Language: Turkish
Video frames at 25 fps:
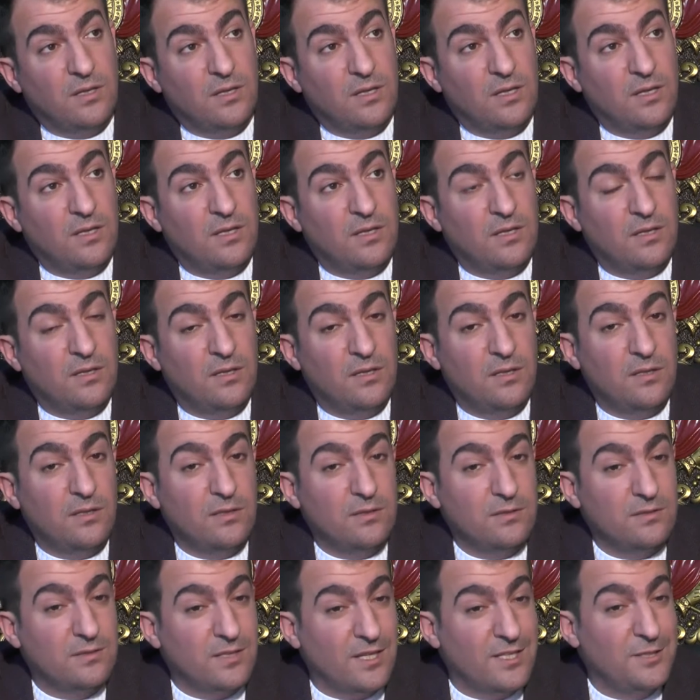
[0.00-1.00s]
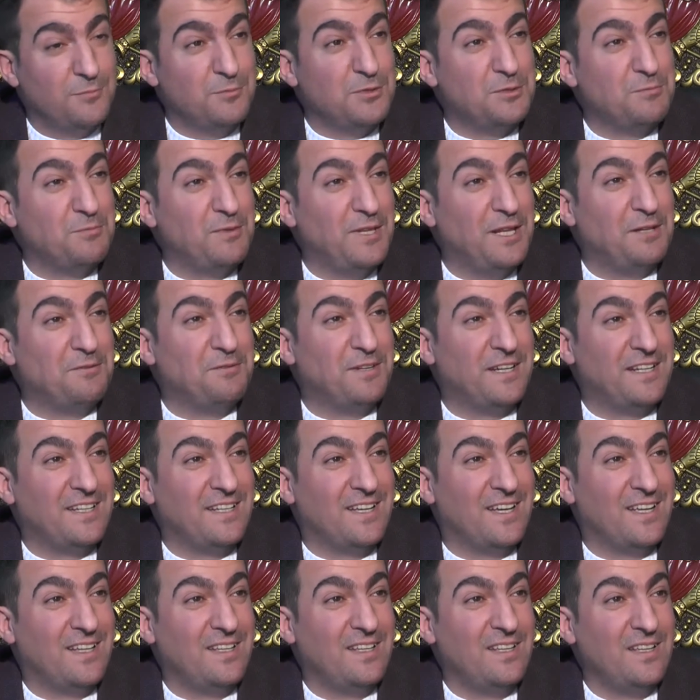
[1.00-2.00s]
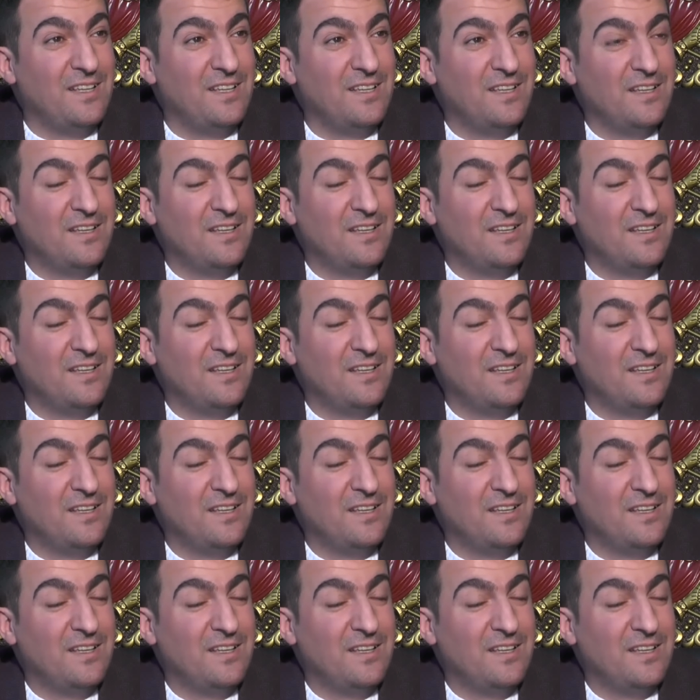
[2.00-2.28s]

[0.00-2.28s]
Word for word: e, dayımız bile var yani